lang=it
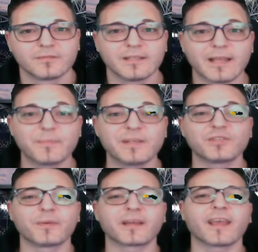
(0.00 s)

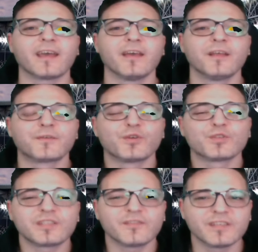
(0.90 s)
L'abisso perché non
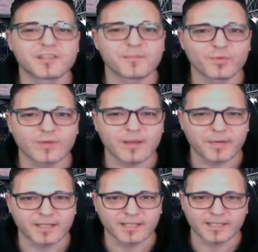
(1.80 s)
si vince più una
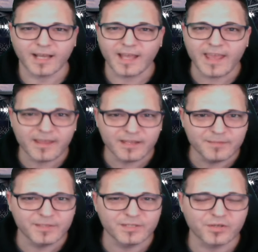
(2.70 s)
partita e i
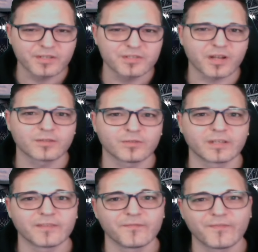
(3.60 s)
migliori
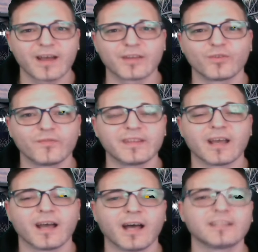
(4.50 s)
giocatori vanno
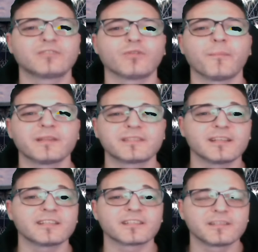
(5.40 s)
via. Addirittura per
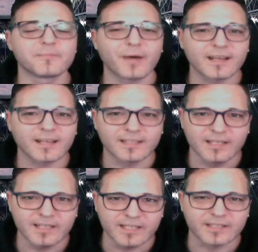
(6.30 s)
Zelischi si parla
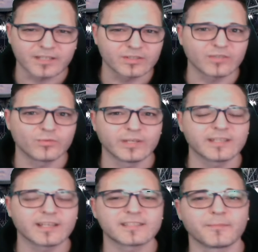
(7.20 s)
dell'Inter, un
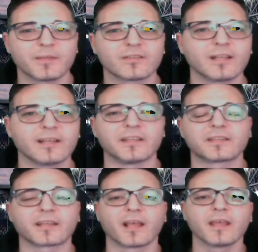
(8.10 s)
interessamento
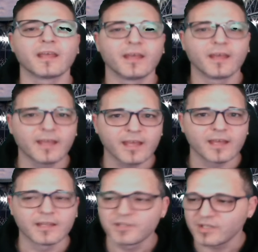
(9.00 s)
dell'Inter
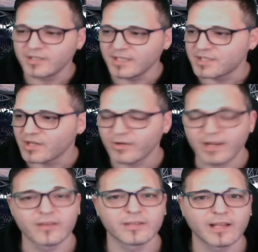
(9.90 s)
e ci dice
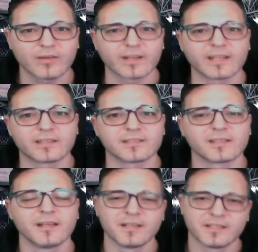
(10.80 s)
Aurelio De Laurentiis
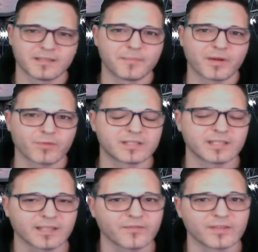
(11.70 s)
sempre in questa
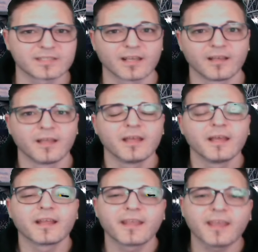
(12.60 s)
intervista,
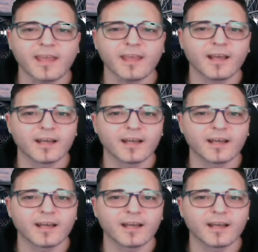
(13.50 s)
che